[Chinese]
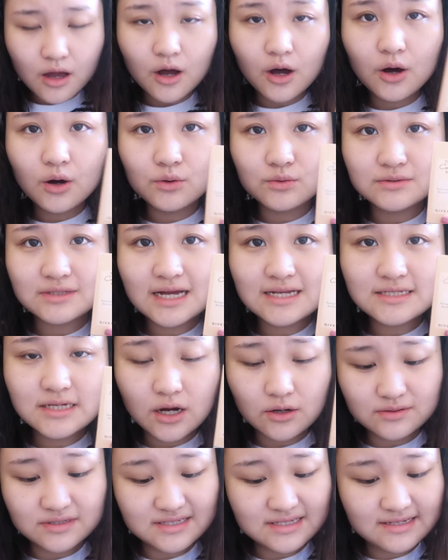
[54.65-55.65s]
哦，它
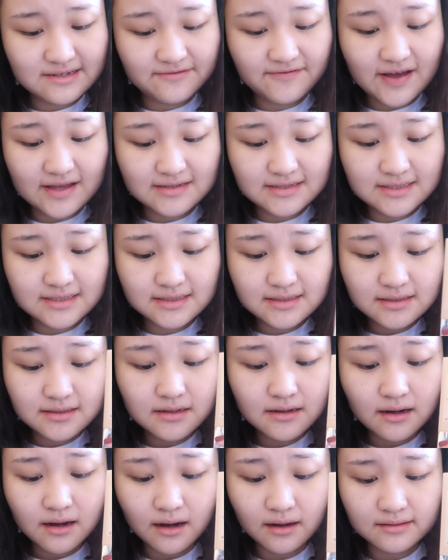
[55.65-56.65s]
叫纪梵希
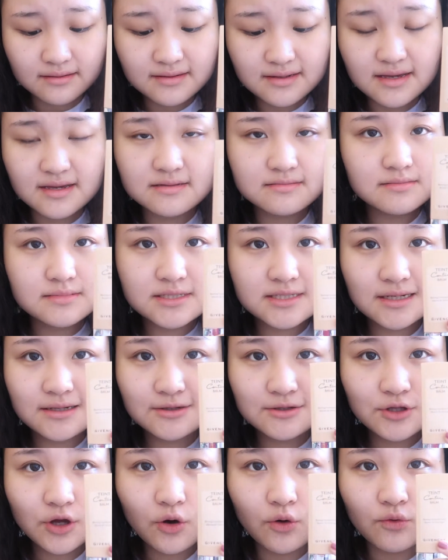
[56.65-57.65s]
恒颜
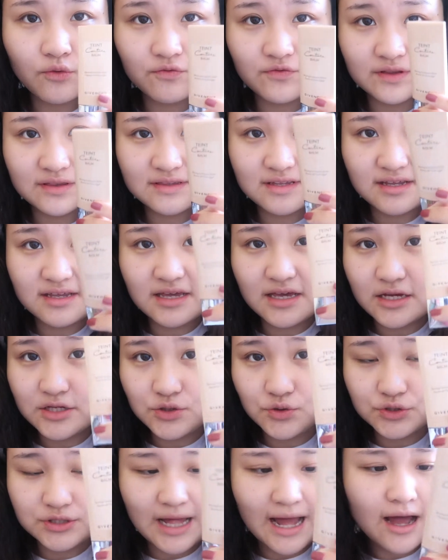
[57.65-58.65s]
清透粉底液，
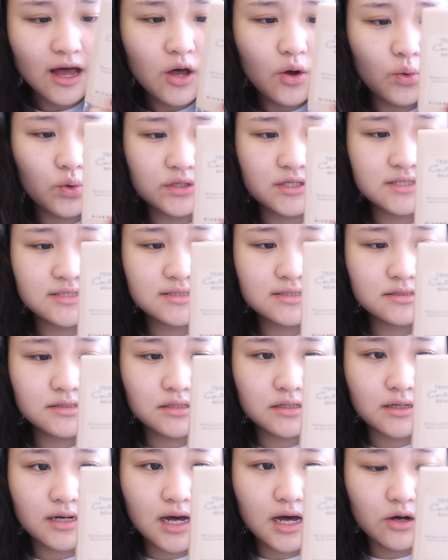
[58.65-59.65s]
就是它。我的
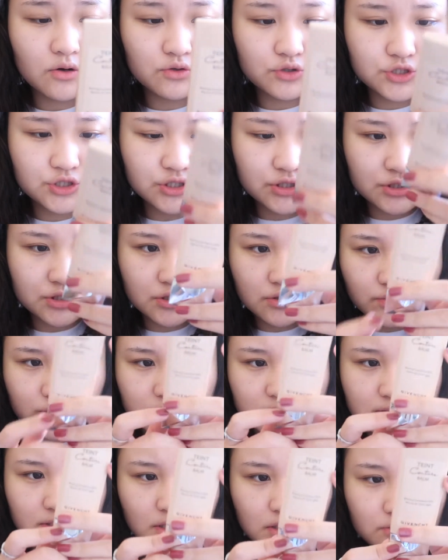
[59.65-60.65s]
色号是，我
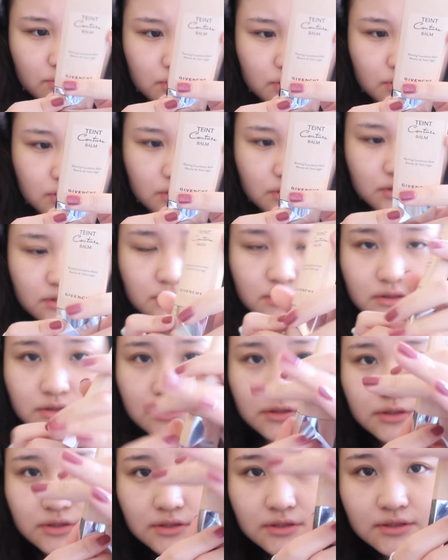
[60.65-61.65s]
的色号是
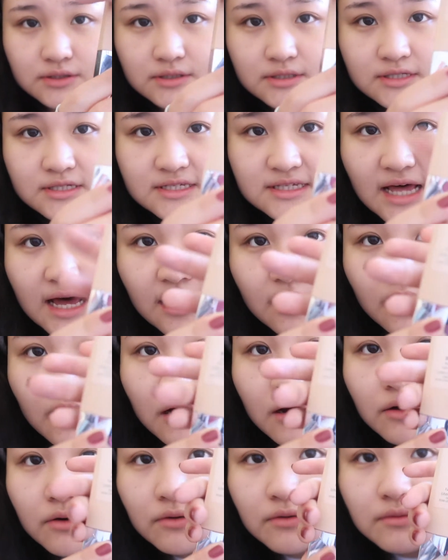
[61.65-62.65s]
三
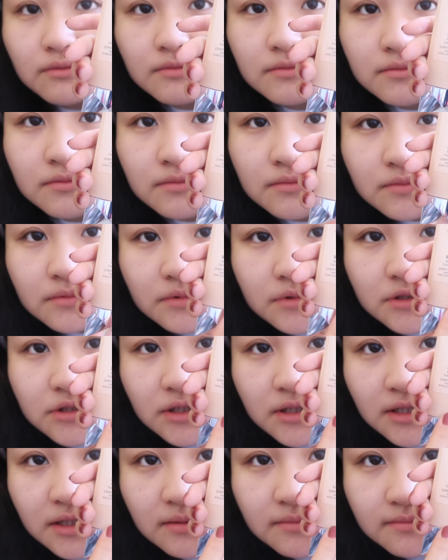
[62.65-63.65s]
号，
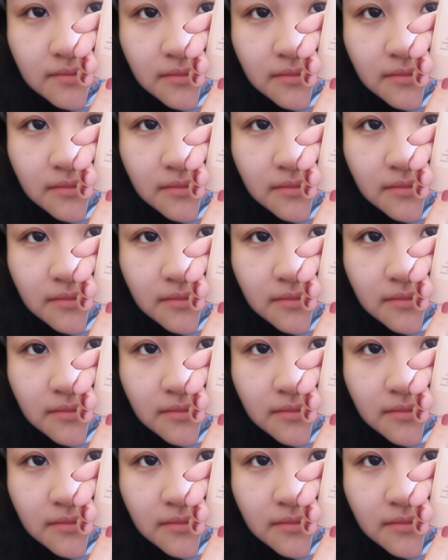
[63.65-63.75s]
这里